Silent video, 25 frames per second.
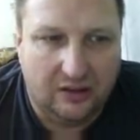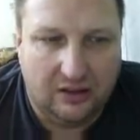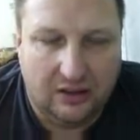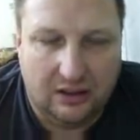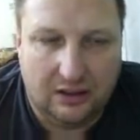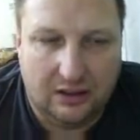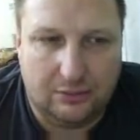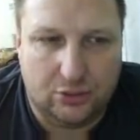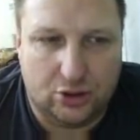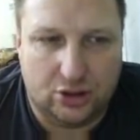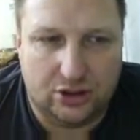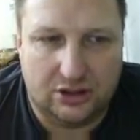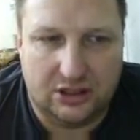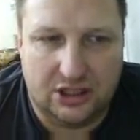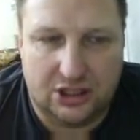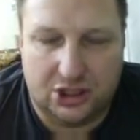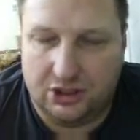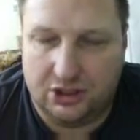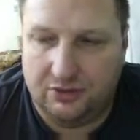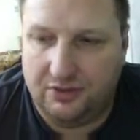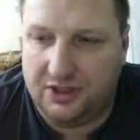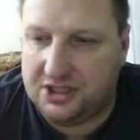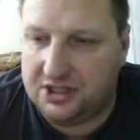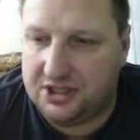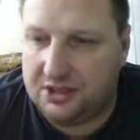А может даже
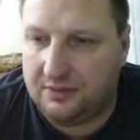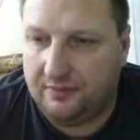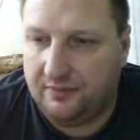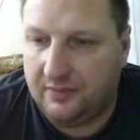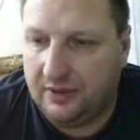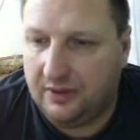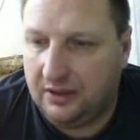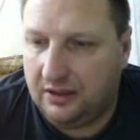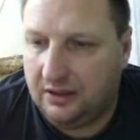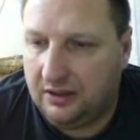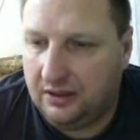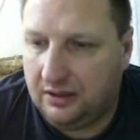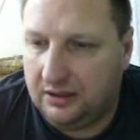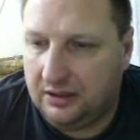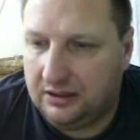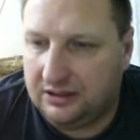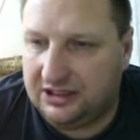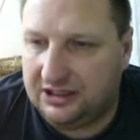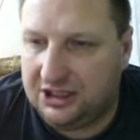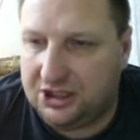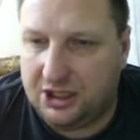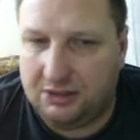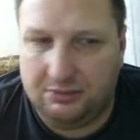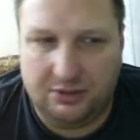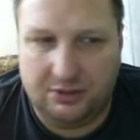200.
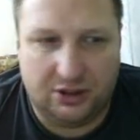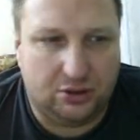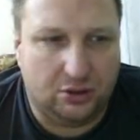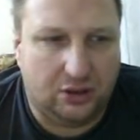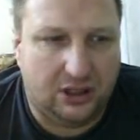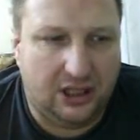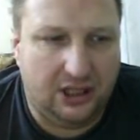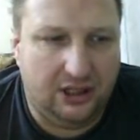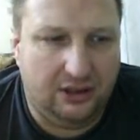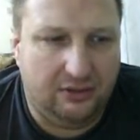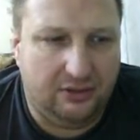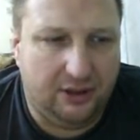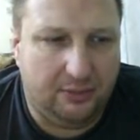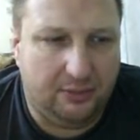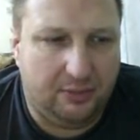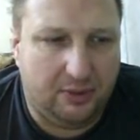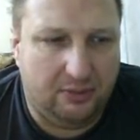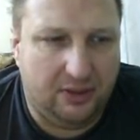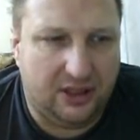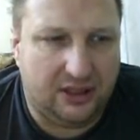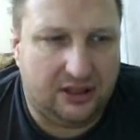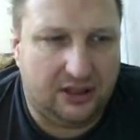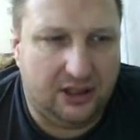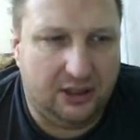Зачем мне столько Ивори побед,